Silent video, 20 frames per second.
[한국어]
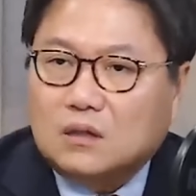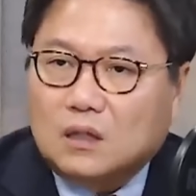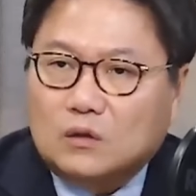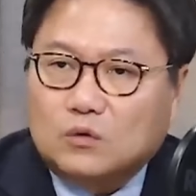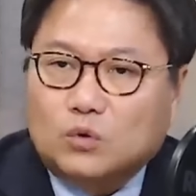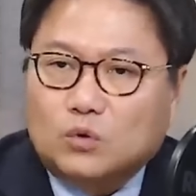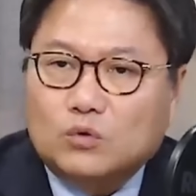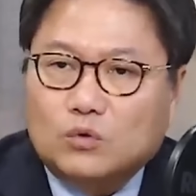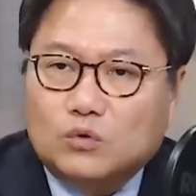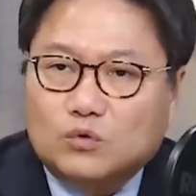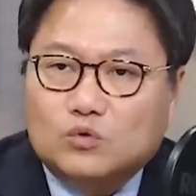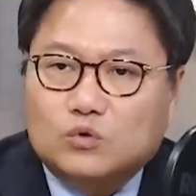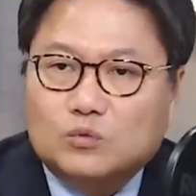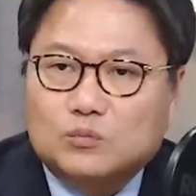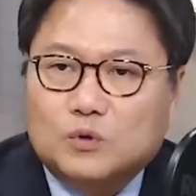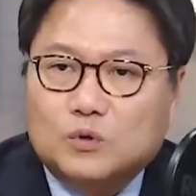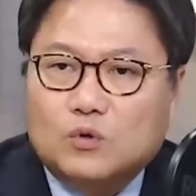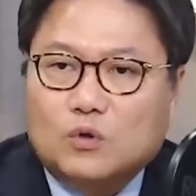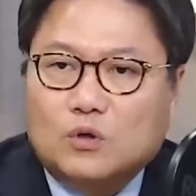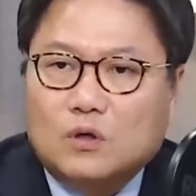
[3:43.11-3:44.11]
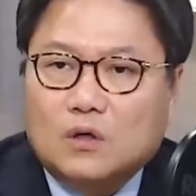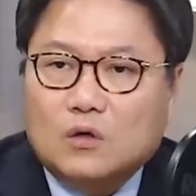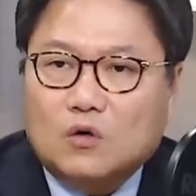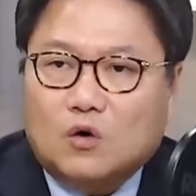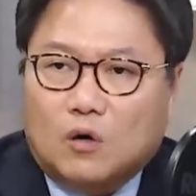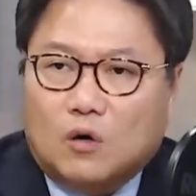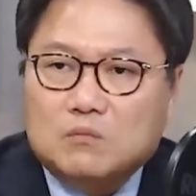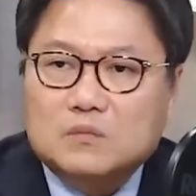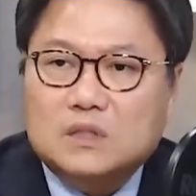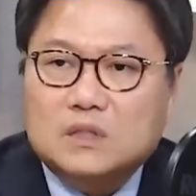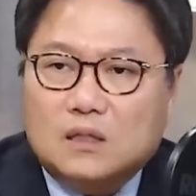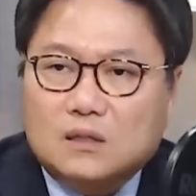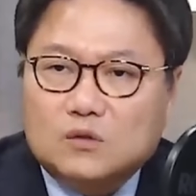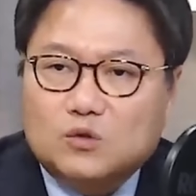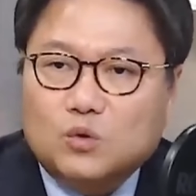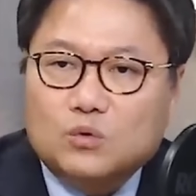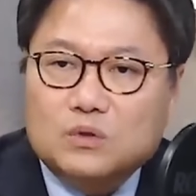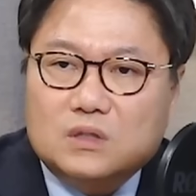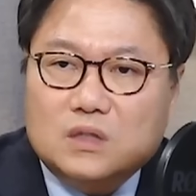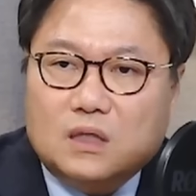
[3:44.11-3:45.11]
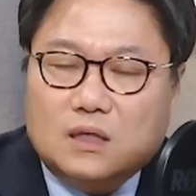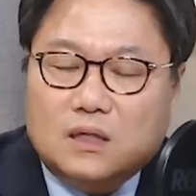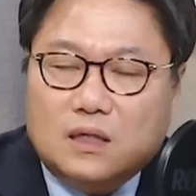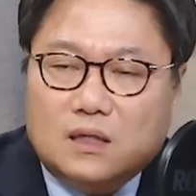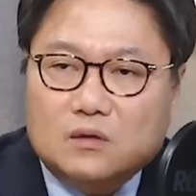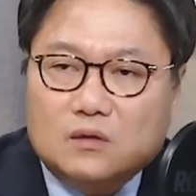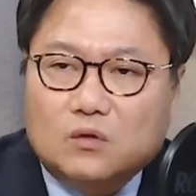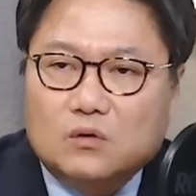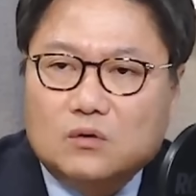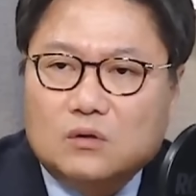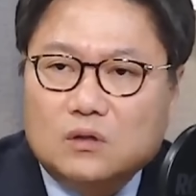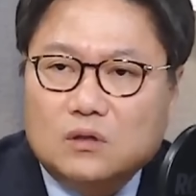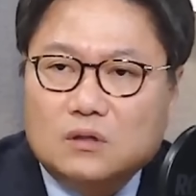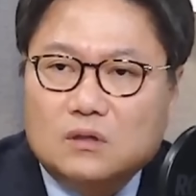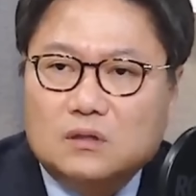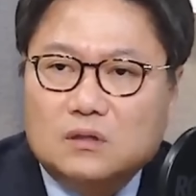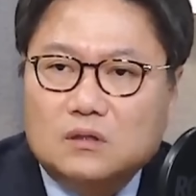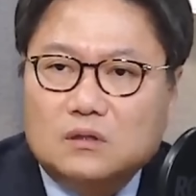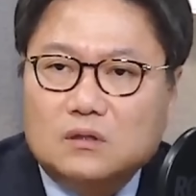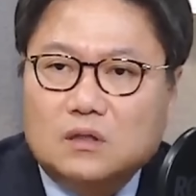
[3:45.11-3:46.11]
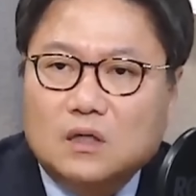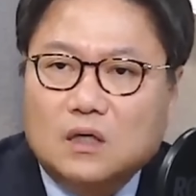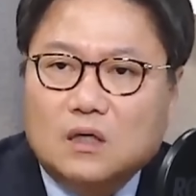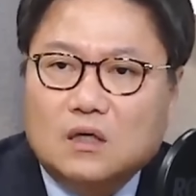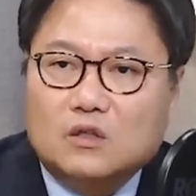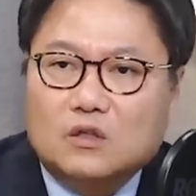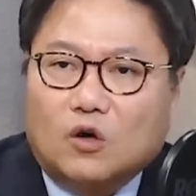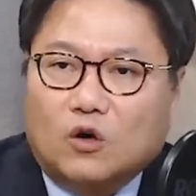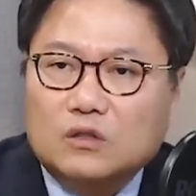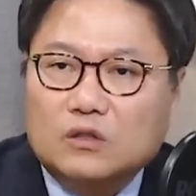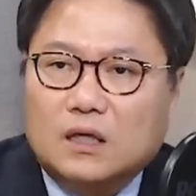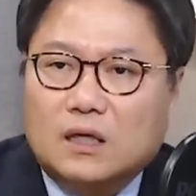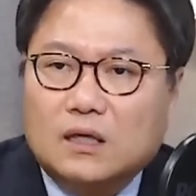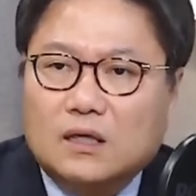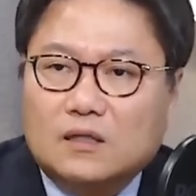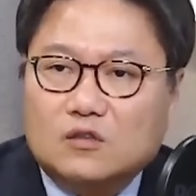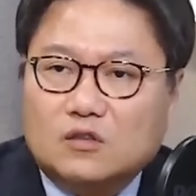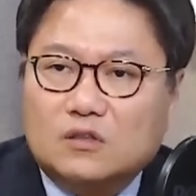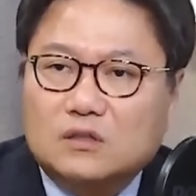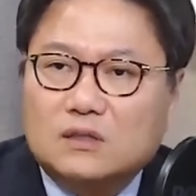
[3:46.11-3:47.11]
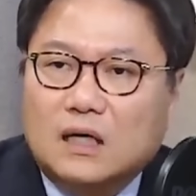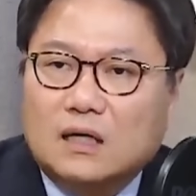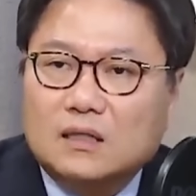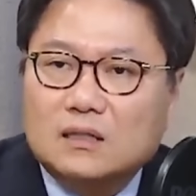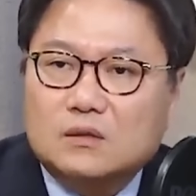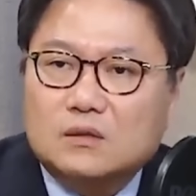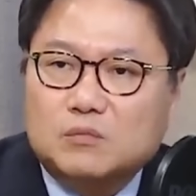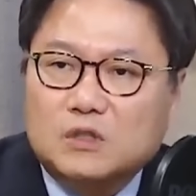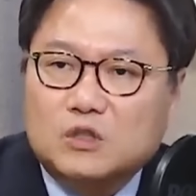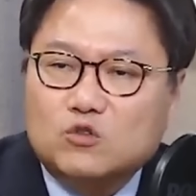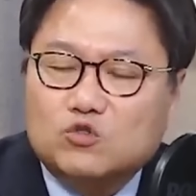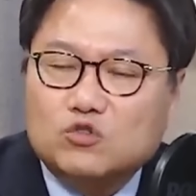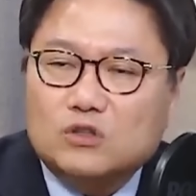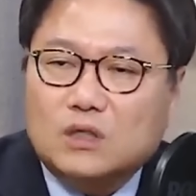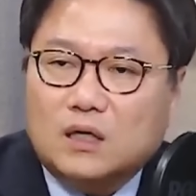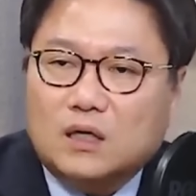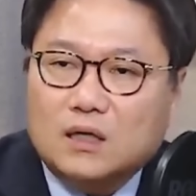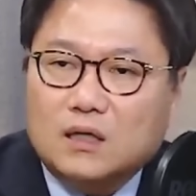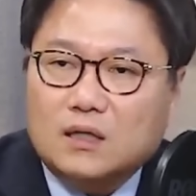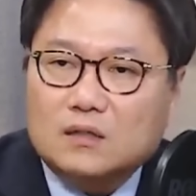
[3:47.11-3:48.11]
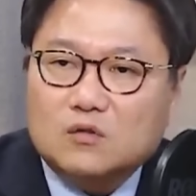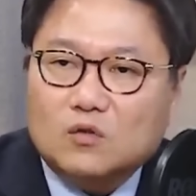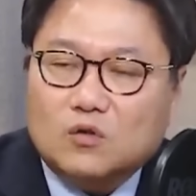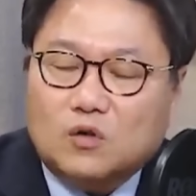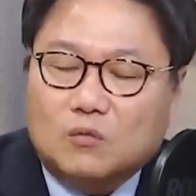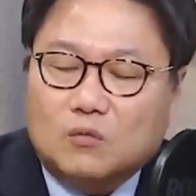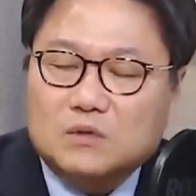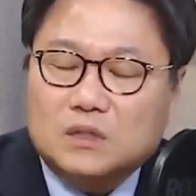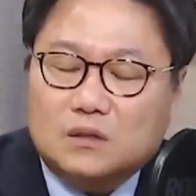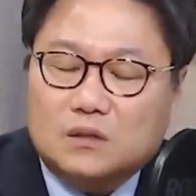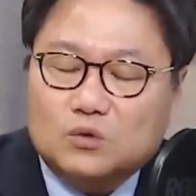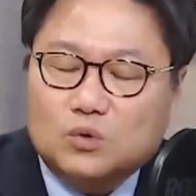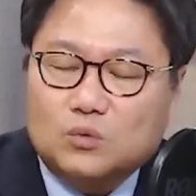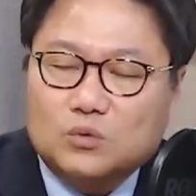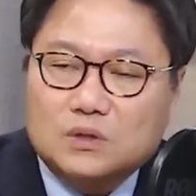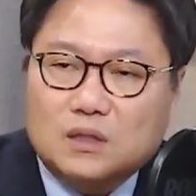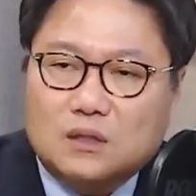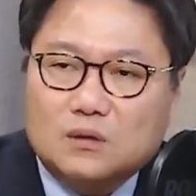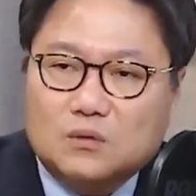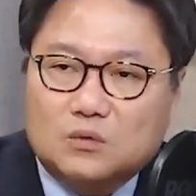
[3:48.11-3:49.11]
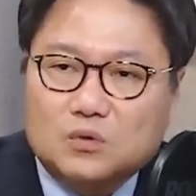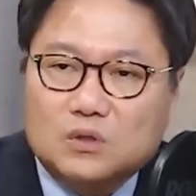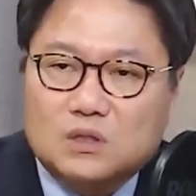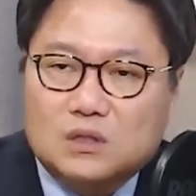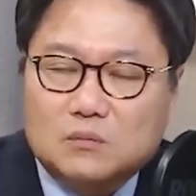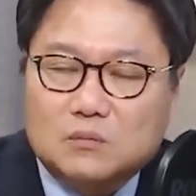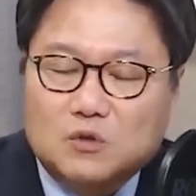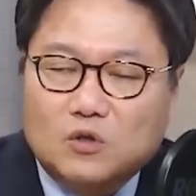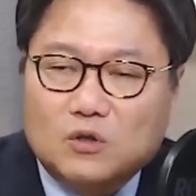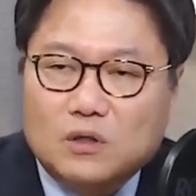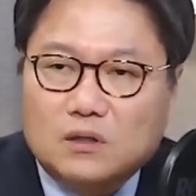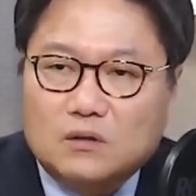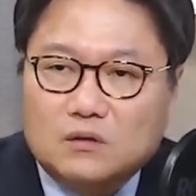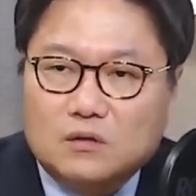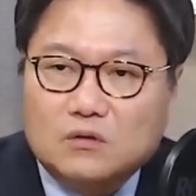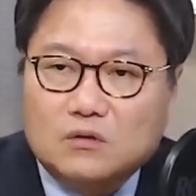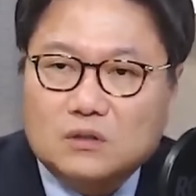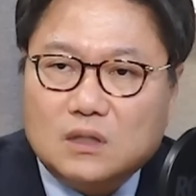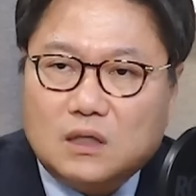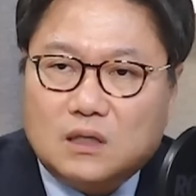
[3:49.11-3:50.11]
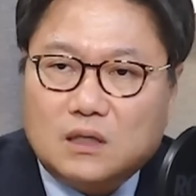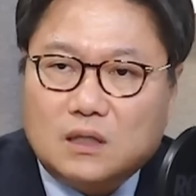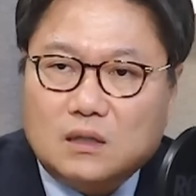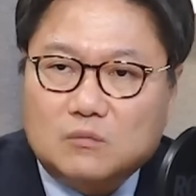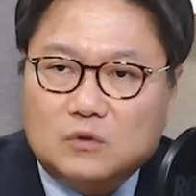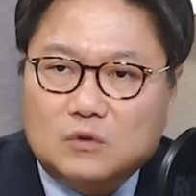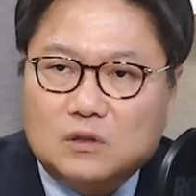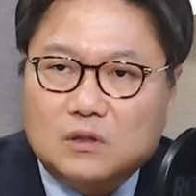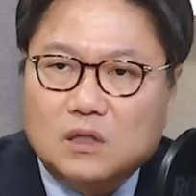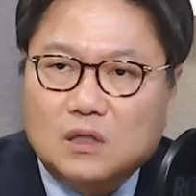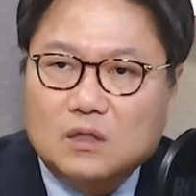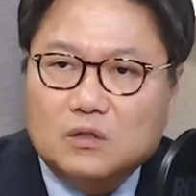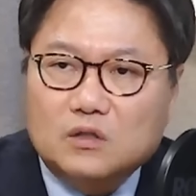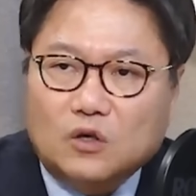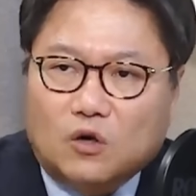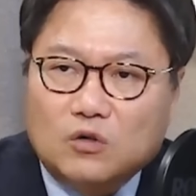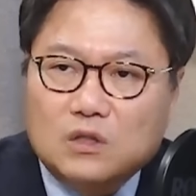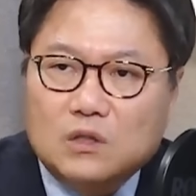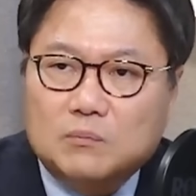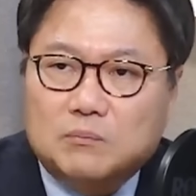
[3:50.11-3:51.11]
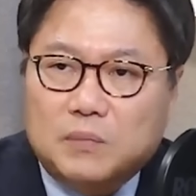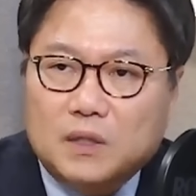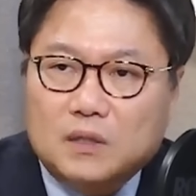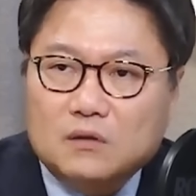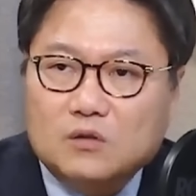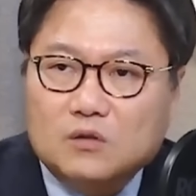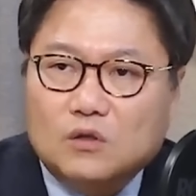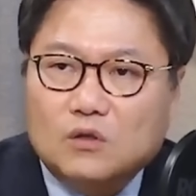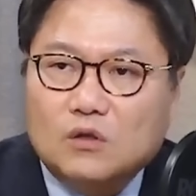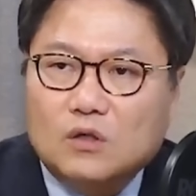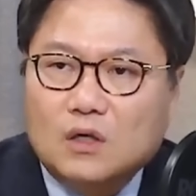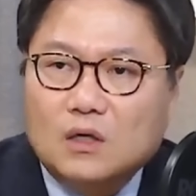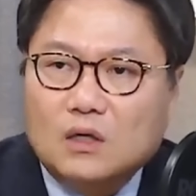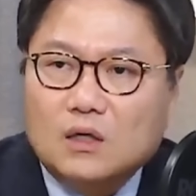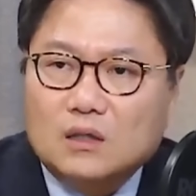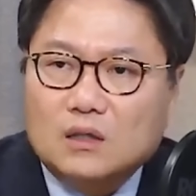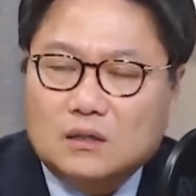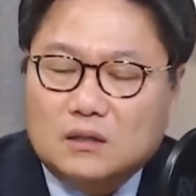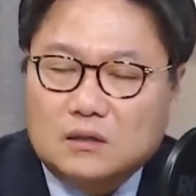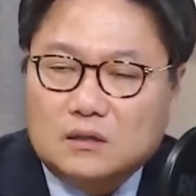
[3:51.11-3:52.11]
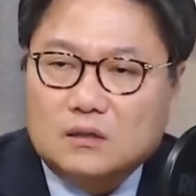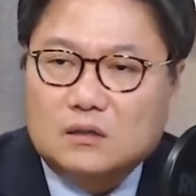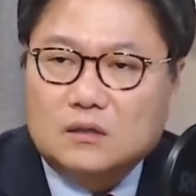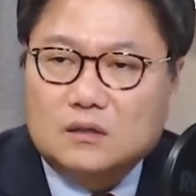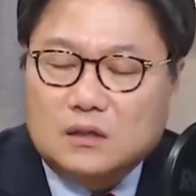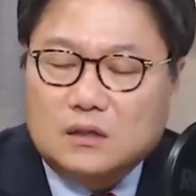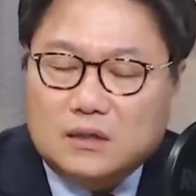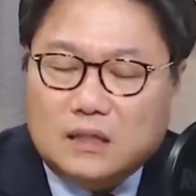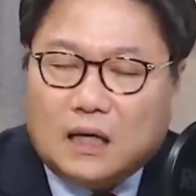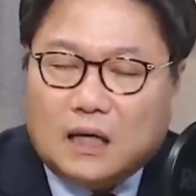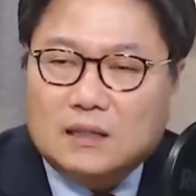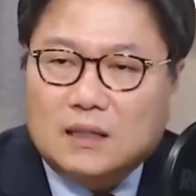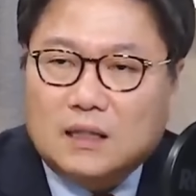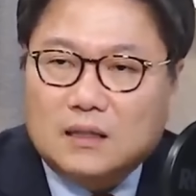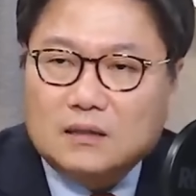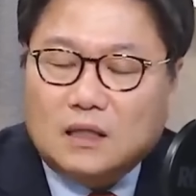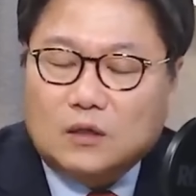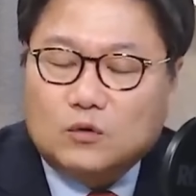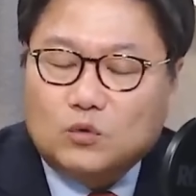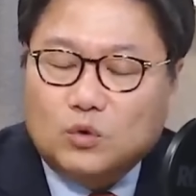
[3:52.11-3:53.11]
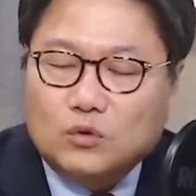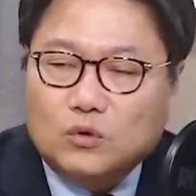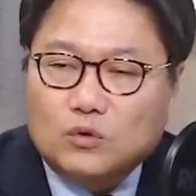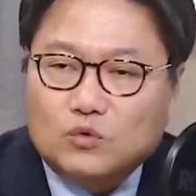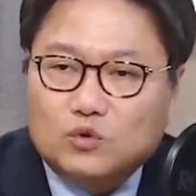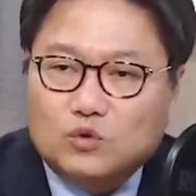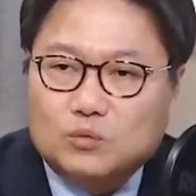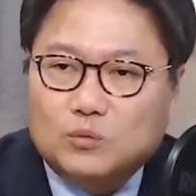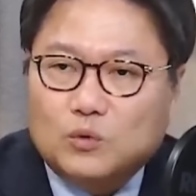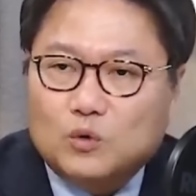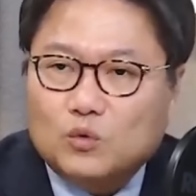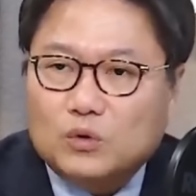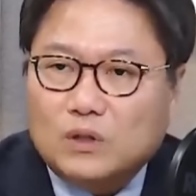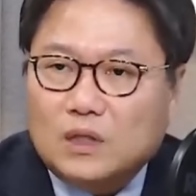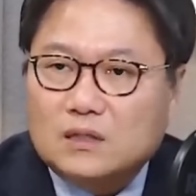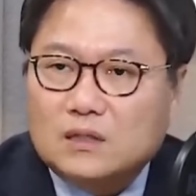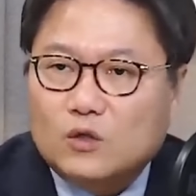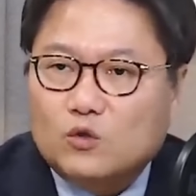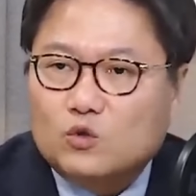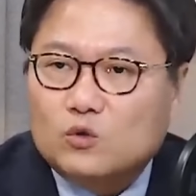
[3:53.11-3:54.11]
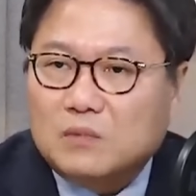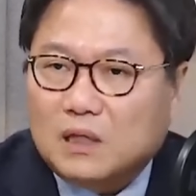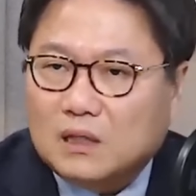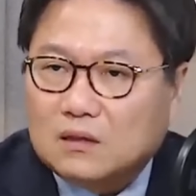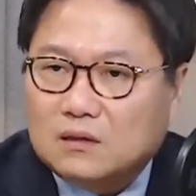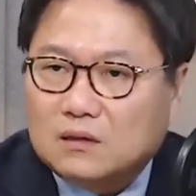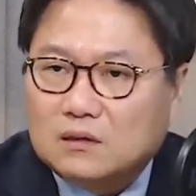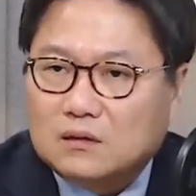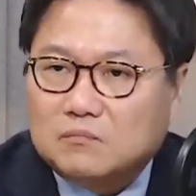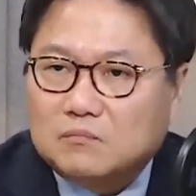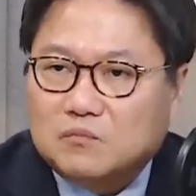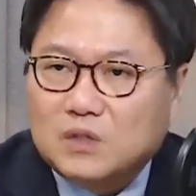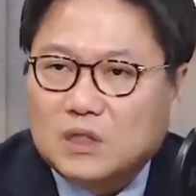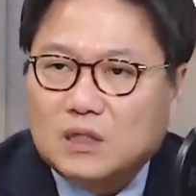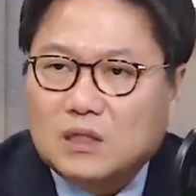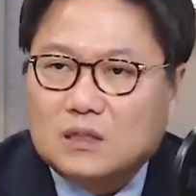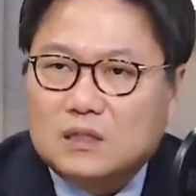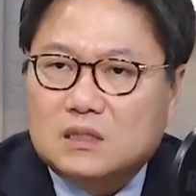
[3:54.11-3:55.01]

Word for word: 대통령 후보 검찰총장 하던 그 여당에서 그 당시 민주당에서 검찰총장으로 지명했던 사람을 영입해서 그 야당 대통령 후보로 내세울 만큼 음.